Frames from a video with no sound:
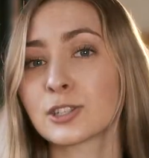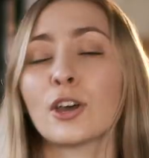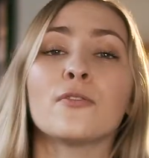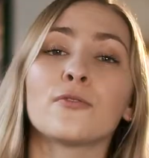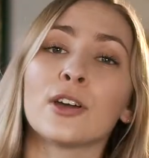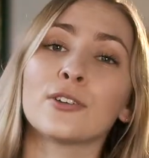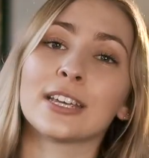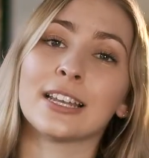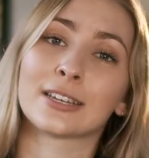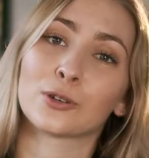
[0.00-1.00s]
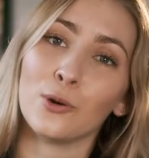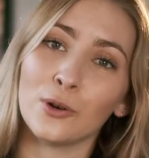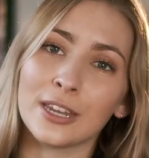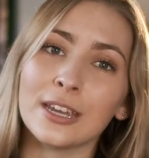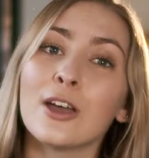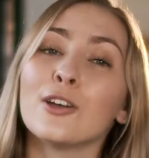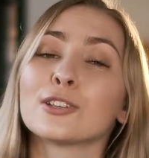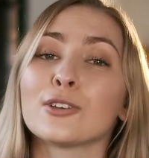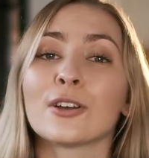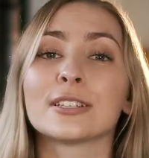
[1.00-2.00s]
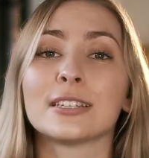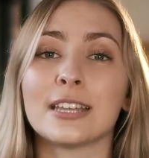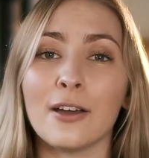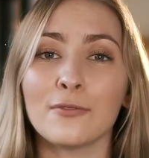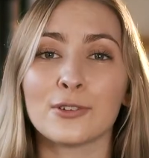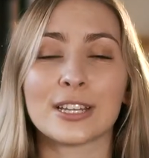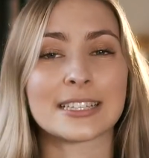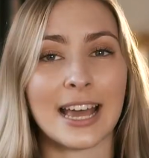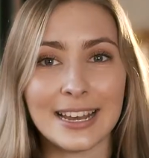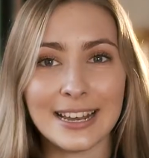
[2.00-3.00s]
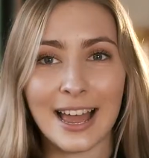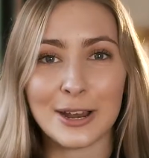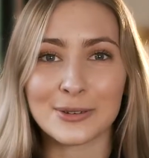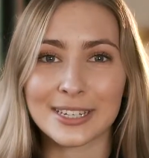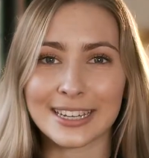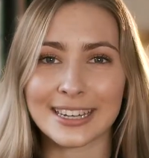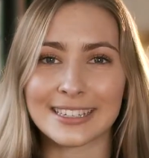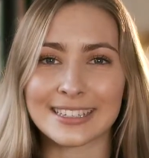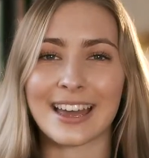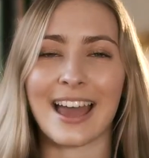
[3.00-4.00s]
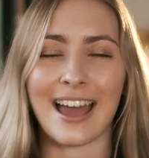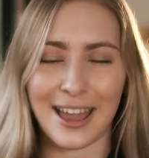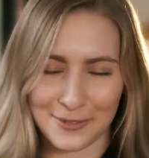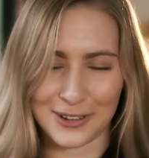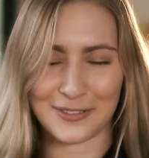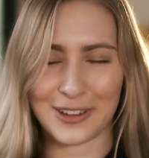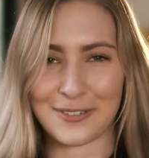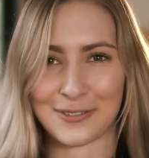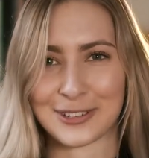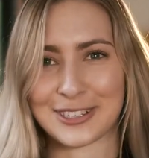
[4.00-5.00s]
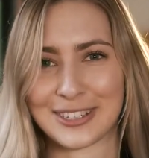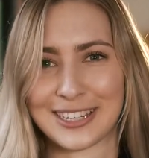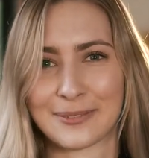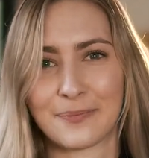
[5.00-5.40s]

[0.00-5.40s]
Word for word: Software und Elektronik sorgen sie dafür, dass Anlagen und Geräte einwandfrei funktionieren.